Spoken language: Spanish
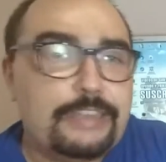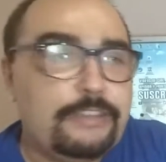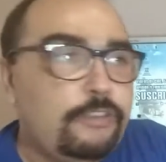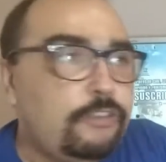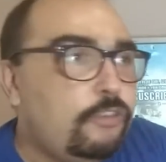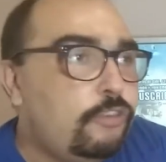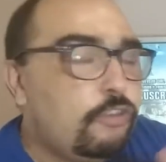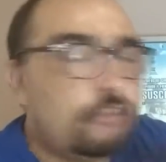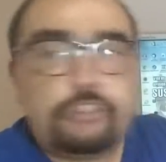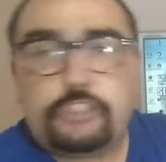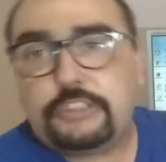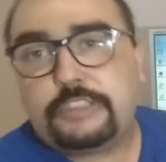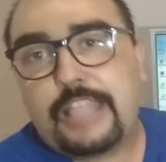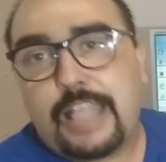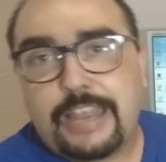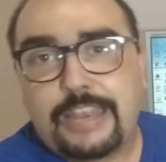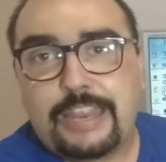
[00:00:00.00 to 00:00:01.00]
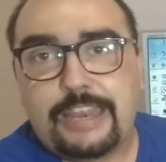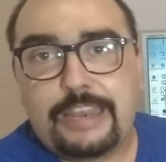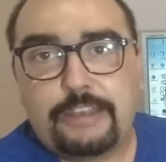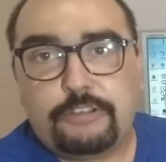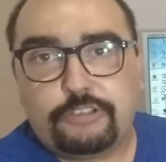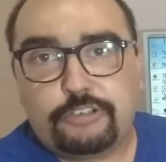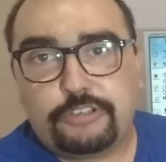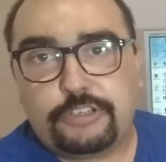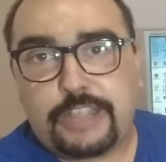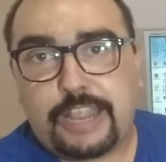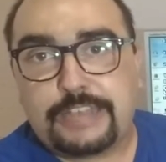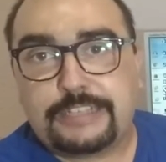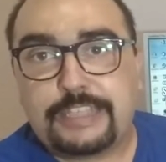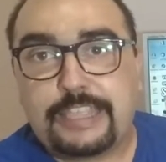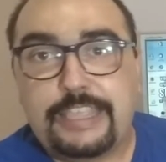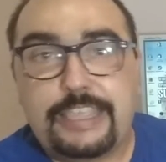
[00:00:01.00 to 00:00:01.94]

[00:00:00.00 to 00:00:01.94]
no están en los Oscars.